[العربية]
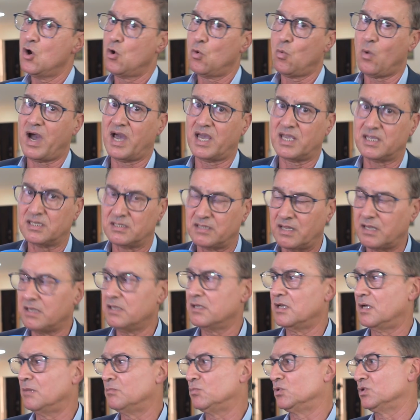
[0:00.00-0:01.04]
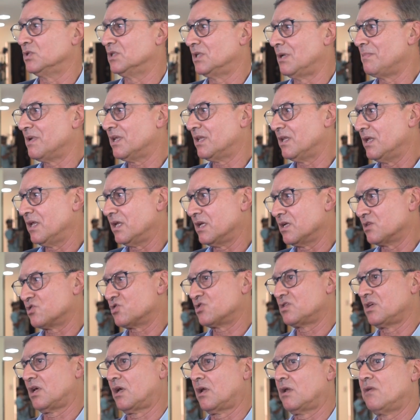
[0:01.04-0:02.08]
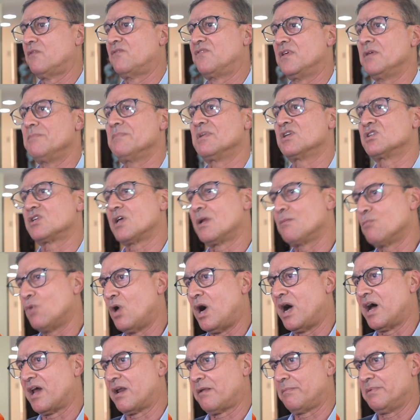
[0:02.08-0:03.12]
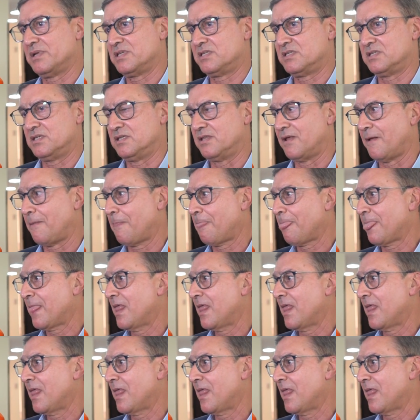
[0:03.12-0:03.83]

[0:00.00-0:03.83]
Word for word: وايضا المنظمات اللي كتشتغل في مجال محاربه السيده